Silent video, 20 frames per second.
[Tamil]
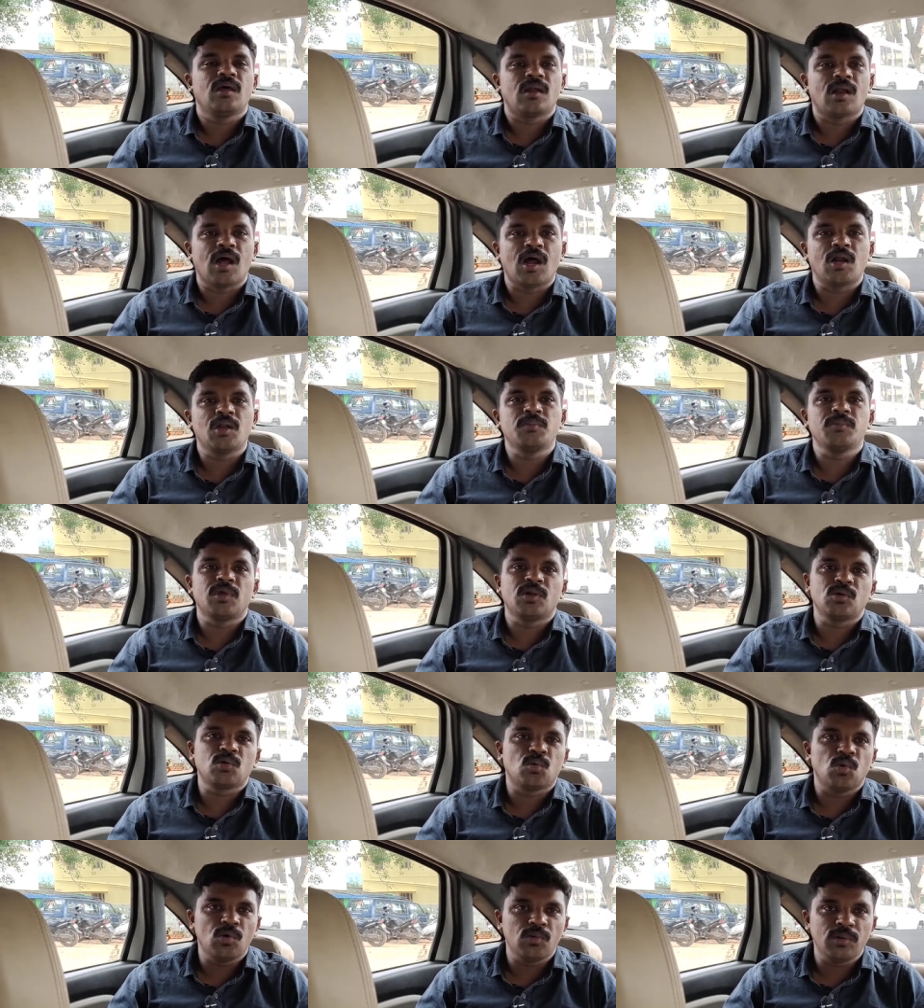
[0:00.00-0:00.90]
நானும்
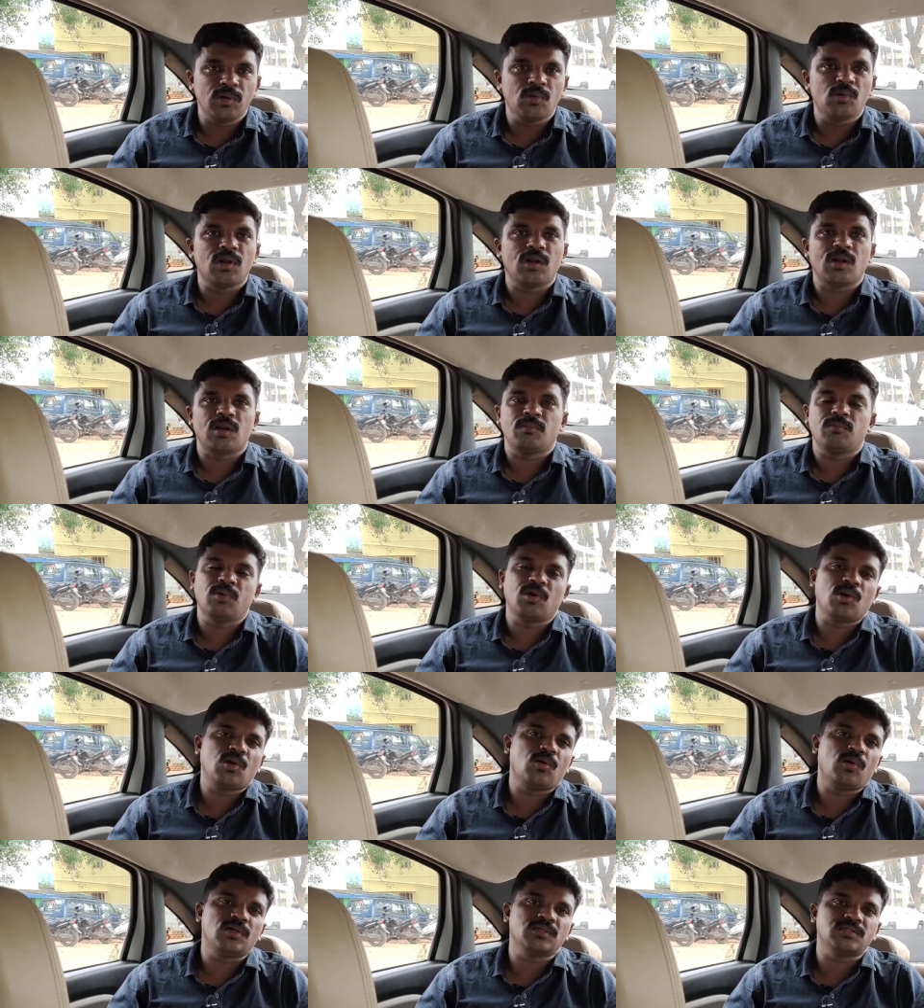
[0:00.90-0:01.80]
என் குழுவில் உள்ள
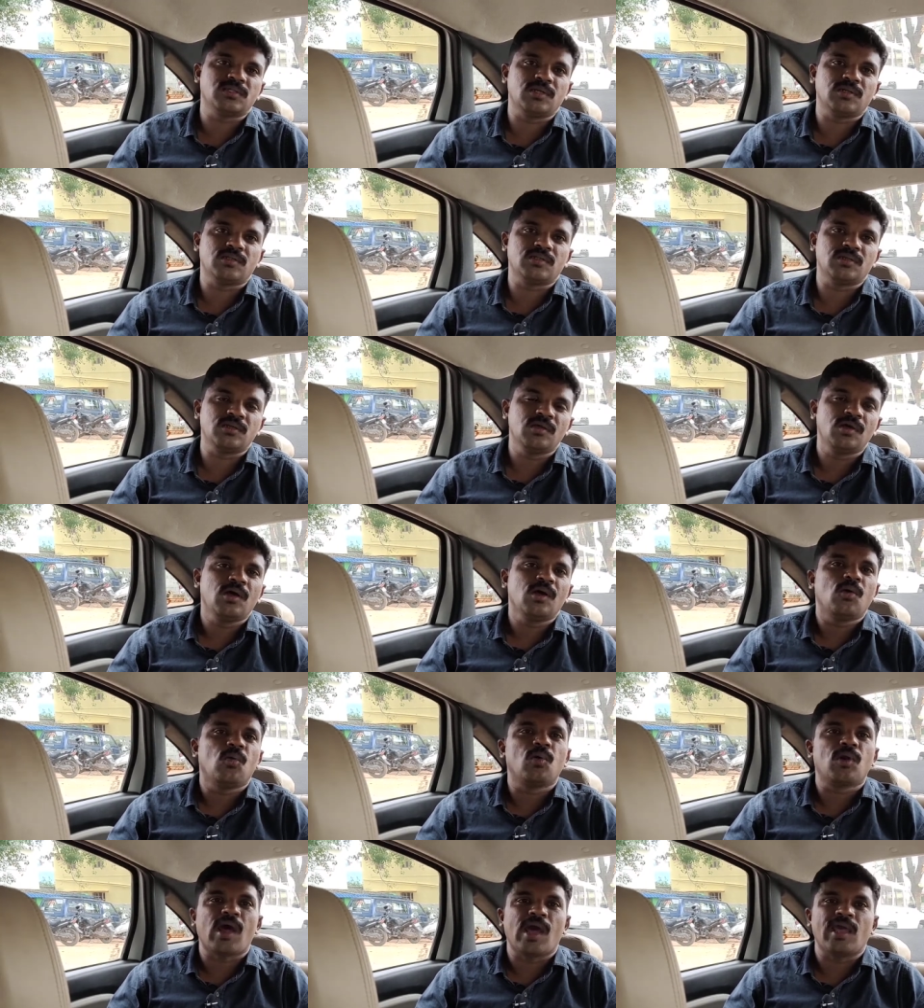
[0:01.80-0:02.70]
நண்பர்களோடு சேர்த்து
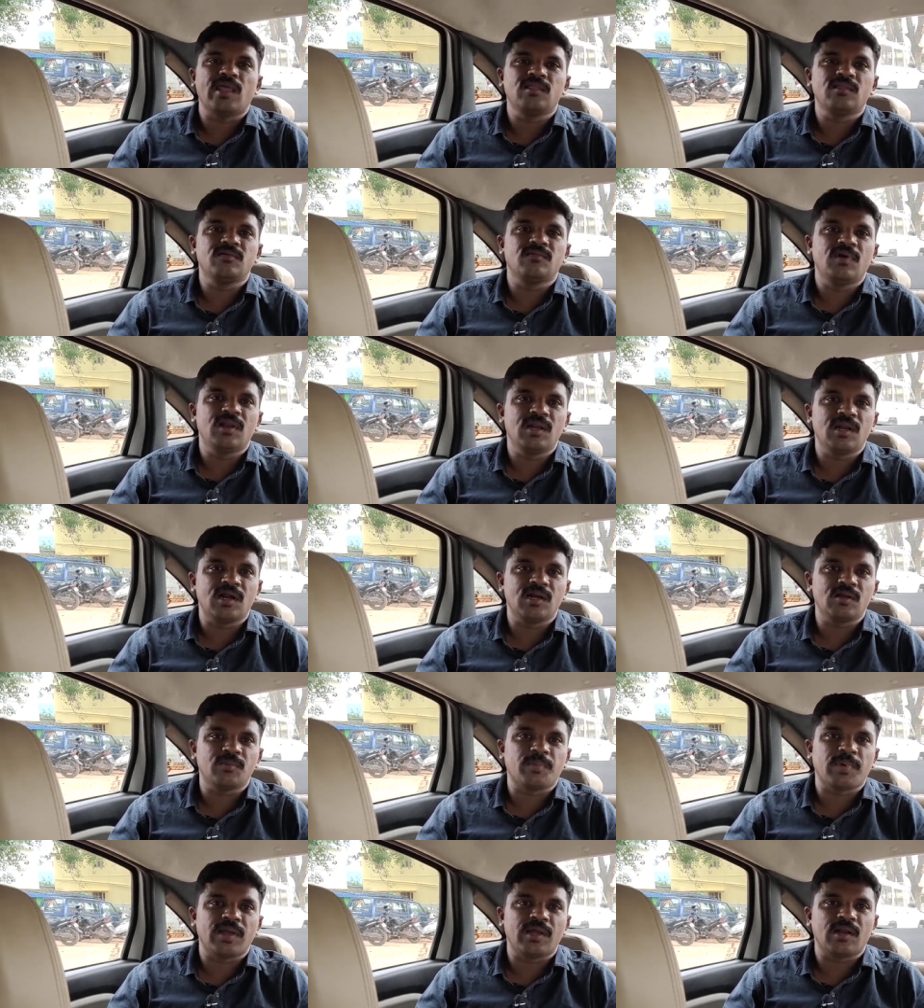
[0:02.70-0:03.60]
ஒரு ஐந்து
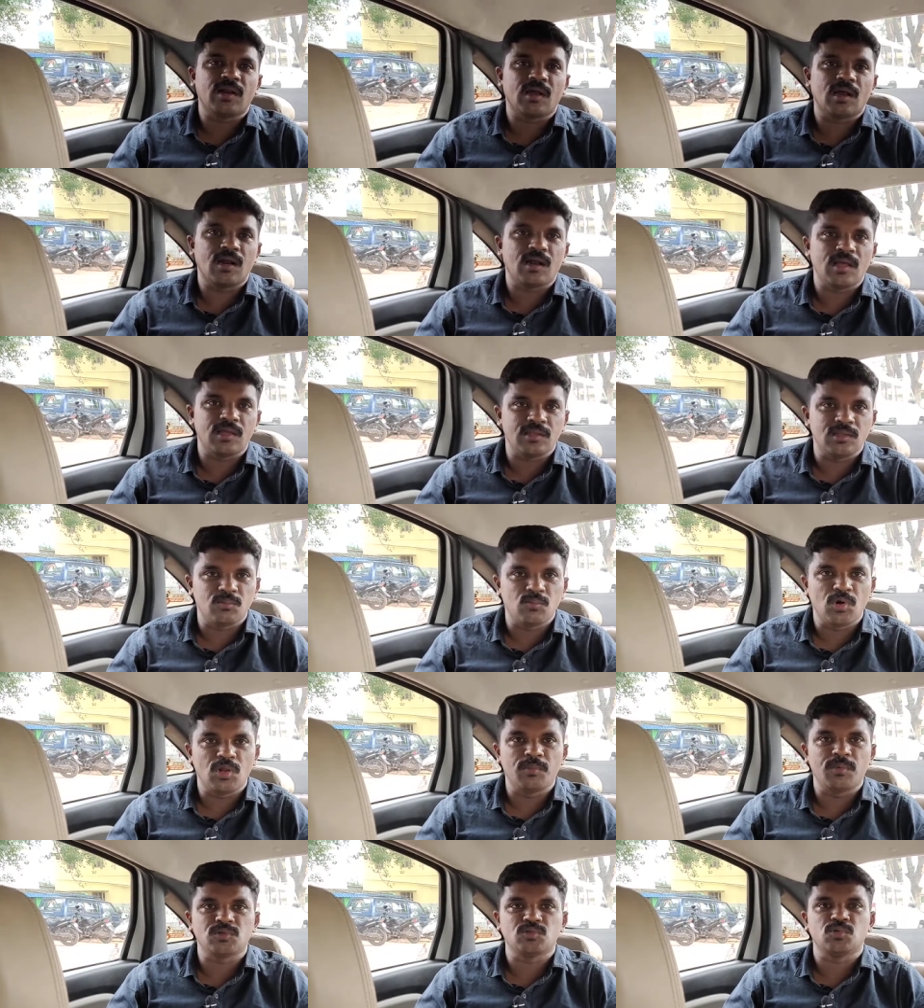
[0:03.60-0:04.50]
வெளிநாட்டு பயணங்களை இது
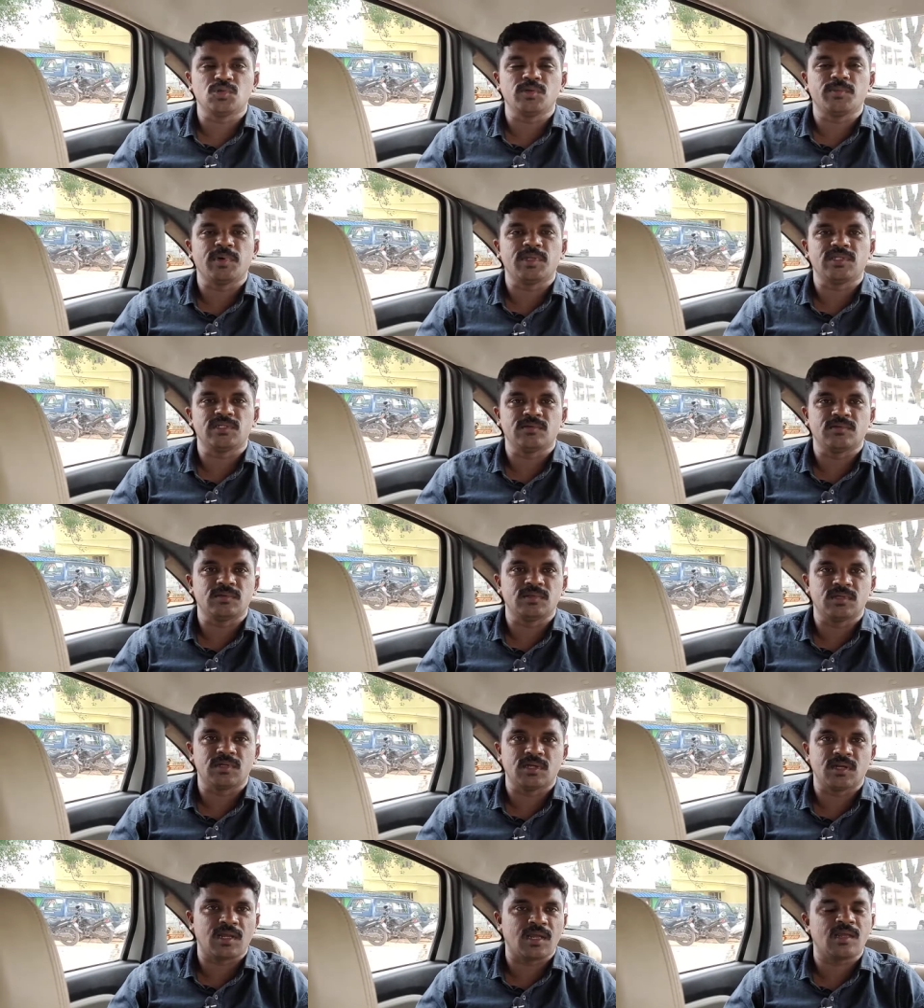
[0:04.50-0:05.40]
மூலிமா சுற்றி பார்த்துட்டு
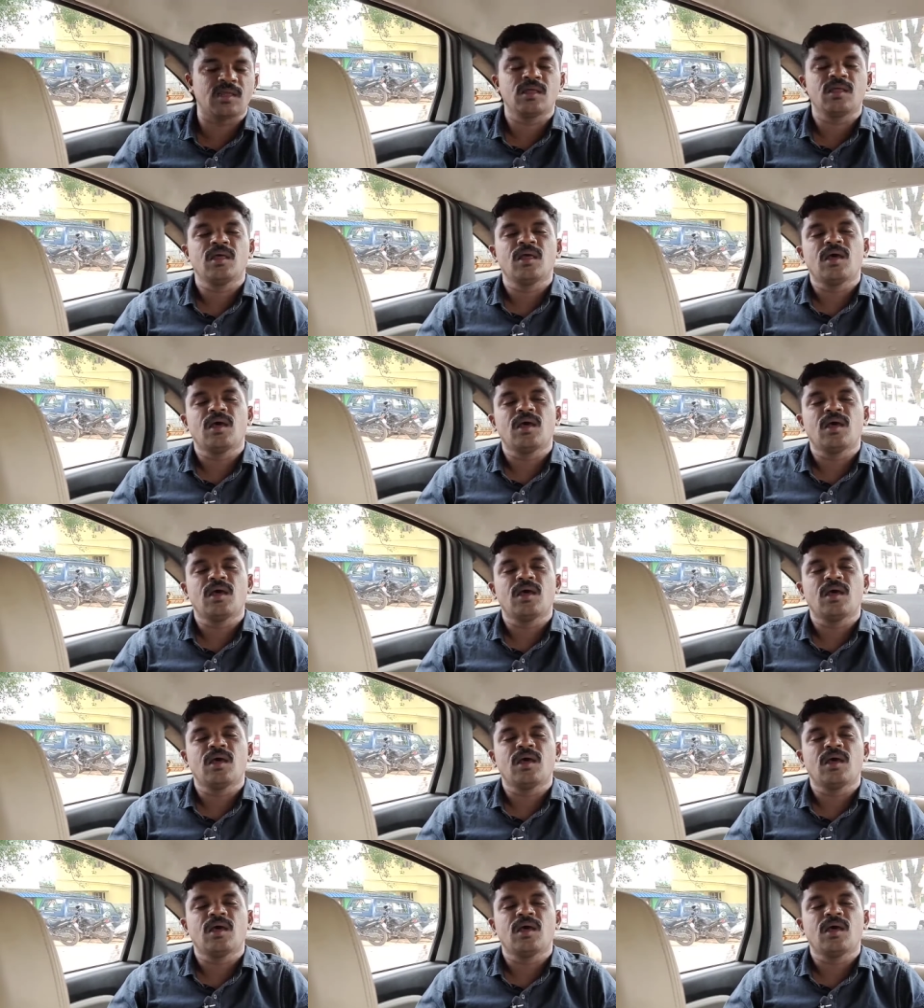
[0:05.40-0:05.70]
வந்திருக்கிறேன்